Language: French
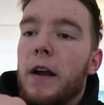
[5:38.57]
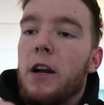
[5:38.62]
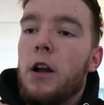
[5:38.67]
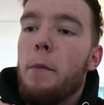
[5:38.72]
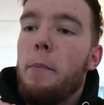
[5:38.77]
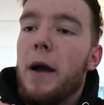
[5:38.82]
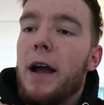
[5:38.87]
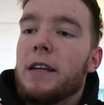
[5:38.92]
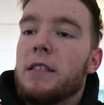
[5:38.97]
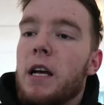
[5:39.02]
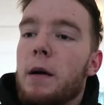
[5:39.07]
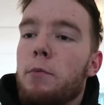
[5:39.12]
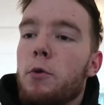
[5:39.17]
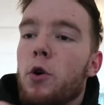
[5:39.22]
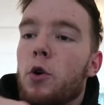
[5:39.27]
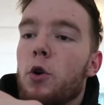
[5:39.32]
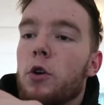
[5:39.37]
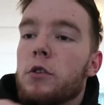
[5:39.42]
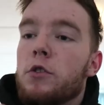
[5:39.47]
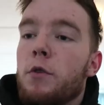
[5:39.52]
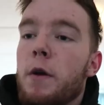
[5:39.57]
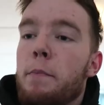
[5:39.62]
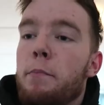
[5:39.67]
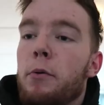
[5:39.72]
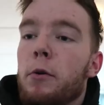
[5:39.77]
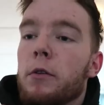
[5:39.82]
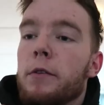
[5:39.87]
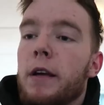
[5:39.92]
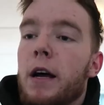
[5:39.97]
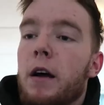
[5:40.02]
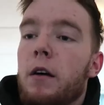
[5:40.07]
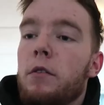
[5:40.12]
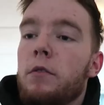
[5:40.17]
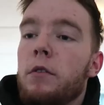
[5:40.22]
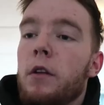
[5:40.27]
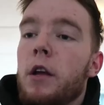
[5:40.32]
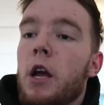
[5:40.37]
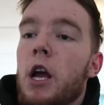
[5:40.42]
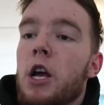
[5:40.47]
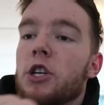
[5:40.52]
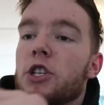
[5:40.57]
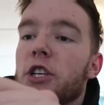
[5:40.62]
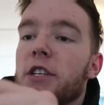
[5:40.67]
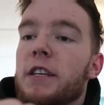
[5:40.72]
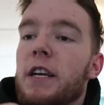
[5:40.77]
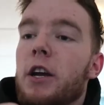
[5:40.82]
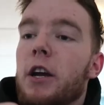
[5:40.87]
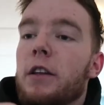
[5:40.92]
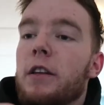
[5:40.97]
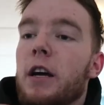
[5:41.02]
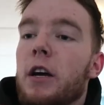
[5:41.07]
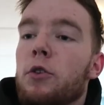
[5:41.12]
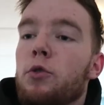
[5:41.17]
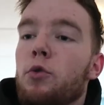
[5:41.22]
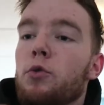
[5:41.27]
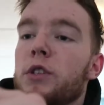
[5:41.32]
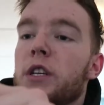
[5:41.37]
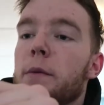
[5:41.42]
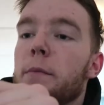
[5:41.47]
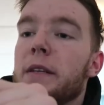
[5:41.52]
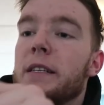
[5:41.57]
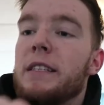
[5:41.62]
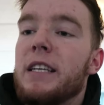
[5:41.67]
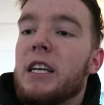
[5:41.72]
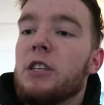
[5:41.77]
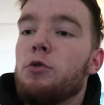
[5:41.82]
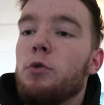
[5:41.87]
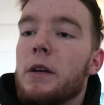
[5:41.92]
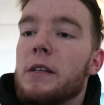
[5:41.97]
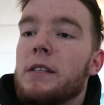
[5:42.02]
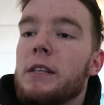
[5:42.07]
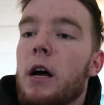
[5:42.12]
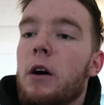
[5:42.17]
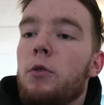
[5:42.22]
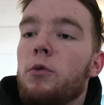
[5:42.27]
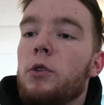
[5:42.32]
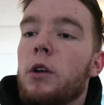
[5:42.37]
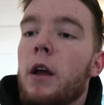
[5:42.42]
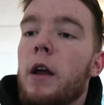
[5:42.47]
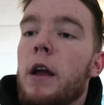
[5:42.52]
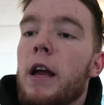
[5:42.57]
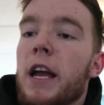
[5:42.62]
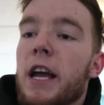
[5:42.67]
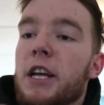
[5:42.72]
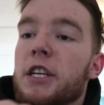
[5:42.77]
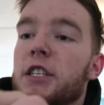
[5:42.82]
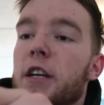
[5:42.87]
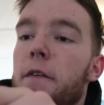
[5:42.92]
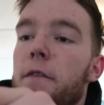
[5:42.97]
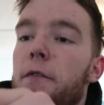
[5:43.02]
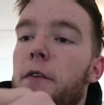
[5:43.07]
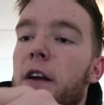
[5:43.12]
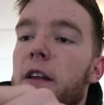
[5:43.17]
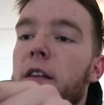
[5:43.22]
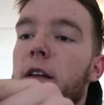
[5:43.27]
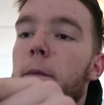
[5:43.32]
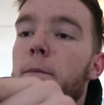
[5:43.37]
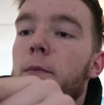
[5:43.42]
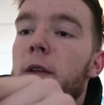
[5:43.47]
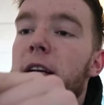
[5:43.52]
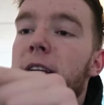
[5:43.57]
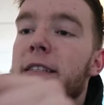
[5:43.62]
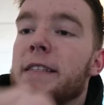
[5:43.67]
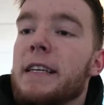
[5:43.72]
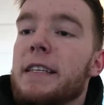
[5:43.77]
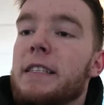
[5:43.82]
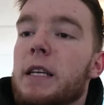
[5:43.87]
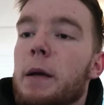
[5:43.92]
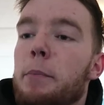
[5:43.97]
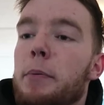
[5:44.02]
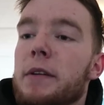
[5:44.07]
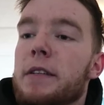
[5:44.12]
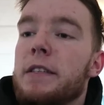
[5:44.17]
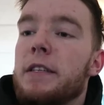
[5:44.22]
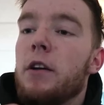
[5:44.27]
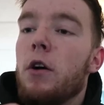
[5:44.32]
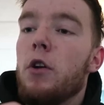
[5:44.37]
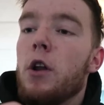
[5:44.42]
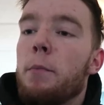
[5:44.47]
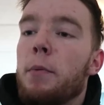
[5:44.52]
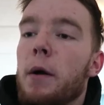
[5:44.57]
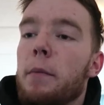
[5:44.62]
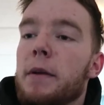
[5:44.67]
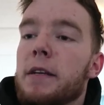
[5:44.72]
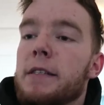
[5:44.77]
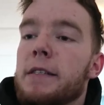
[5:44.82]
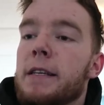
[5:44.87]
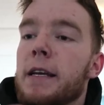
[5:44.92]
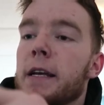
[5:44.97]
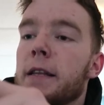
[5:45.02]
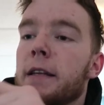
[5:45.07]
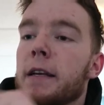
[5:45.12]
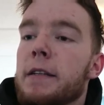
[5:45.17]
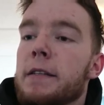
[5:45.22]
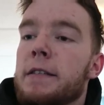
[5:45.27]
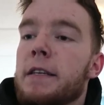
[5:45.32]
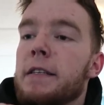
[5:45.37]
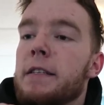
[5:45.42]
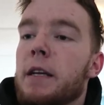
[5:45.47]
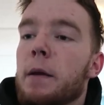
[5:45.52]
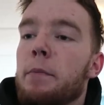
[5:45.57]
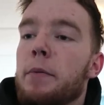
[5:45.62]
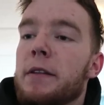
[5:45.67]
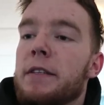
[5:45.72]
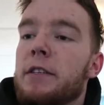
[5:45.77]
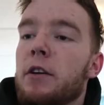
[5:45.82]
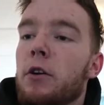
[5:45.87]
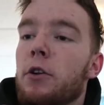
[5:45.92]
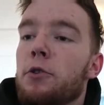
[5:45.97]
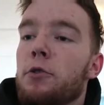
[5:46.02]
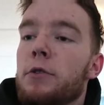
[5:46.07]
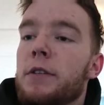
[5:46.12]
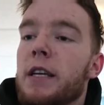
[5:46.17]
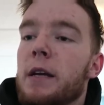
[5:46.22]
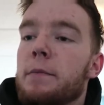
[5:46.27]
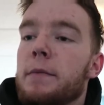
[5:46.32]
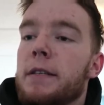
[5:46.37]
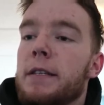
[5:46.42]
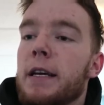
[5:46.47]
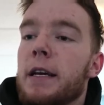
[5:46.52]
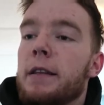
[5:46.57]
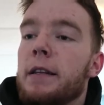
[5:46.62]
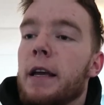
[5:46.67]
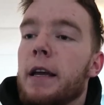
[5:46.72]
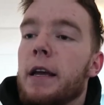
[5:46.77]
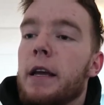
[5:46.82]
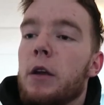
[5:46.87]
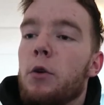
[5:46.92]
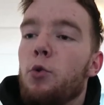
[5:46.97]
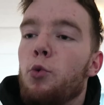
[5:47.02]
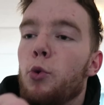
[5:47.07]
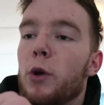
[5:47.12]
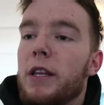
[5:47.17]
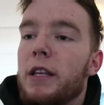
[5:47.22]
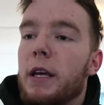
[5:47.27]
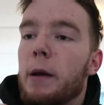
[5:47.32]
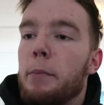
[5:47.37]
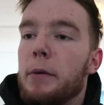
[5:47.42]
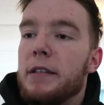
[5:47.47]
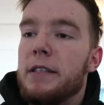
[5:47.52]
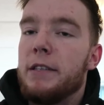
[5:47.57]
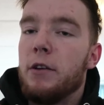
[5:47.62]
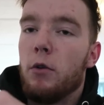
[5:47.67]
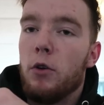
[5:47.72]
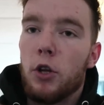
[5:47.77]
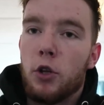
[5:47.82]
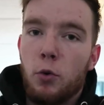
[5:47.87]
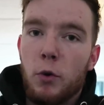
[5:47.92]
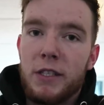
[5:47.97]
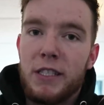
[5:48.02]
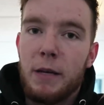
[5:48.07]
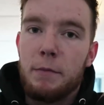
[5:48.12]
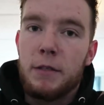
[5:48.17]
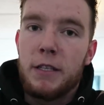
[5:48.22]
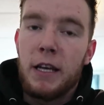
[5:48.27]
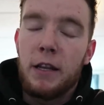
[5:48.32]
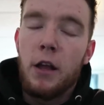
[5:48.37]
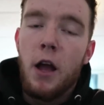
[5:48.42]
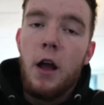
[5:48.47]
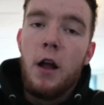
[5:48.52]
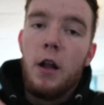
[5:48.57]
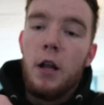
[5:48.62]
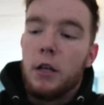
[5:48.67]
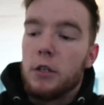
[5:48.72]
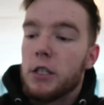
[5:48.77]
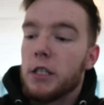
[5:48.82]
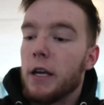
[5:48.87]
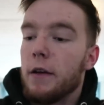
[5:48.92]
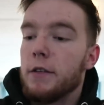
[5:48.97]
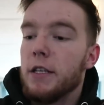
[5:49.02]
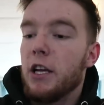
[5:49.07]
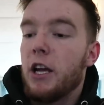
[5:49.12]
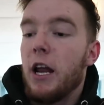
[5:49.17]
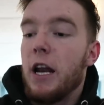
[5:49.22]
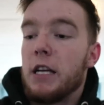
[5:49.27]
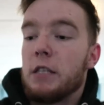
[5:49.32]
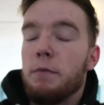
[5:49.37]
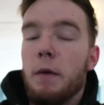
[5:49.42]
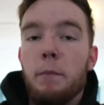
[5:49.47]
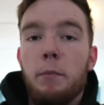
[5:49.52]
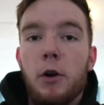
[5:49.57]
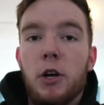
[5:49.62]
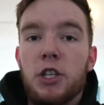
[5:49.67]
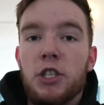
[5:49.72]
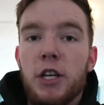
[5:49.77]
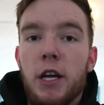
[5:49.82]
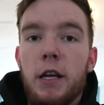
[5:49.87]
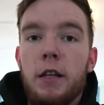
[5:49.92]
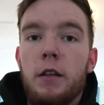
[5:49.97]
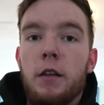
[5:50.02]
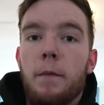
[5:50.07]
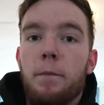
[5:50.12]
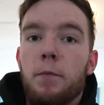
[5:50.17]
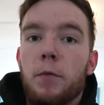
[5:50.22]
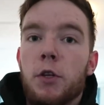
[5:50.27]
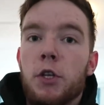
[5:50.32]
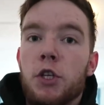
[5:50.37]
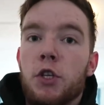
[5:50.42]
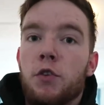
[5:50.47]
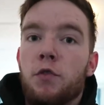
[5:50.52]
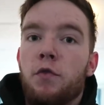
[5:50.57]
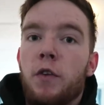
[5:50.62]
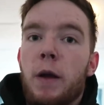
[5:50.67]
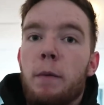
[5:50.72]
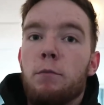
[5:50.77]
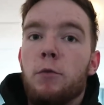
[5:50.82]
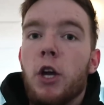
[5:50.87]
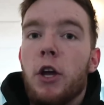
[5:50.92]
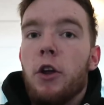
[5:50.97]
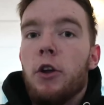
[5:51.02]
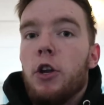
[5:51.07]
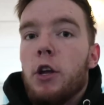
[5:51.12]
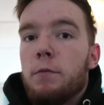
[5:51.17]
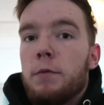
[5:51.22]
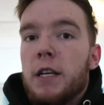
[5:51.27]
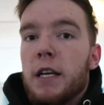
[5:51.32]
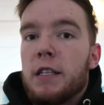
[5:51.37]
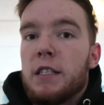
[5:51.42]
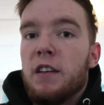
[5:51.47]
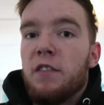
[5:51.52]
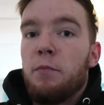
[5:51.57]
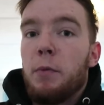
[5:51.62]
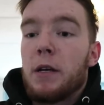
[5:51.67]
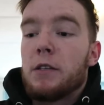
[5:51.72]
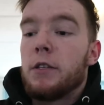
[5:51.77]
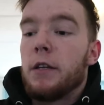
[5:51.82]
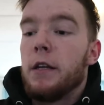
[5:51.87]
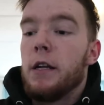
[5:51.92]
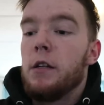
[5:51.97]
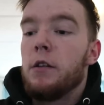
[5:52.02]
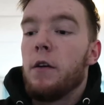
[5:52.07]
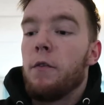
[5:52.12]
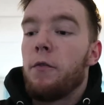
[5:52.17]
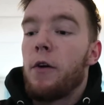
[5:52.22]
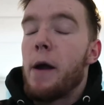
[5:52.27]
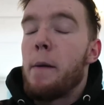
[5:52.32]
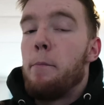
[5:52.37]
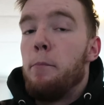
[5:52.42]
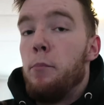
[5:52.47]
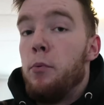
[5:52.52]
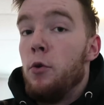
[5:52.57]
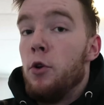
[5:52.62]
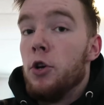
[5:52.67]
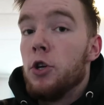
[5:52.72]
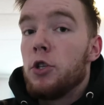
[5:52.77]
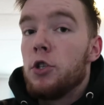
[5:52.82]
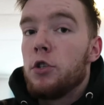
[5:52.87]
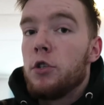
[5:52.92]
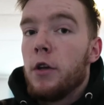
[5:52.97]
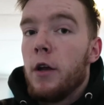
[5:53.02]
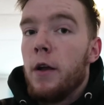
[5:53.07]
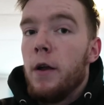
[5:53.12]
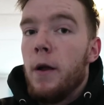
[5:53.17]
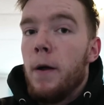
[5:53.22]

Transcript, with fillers: Fait là, par exemple, au close grip pull down, je sais qu'à tantôt, j'ai mis 160 j'ai fait 10 répétitions le premier set, 10 répétitions le deuxième set et 8 répétitions le troisième set. Ça, ça veut dire qu'à la semaine prochaine, je vais me donner un objectif personnel de faire plus,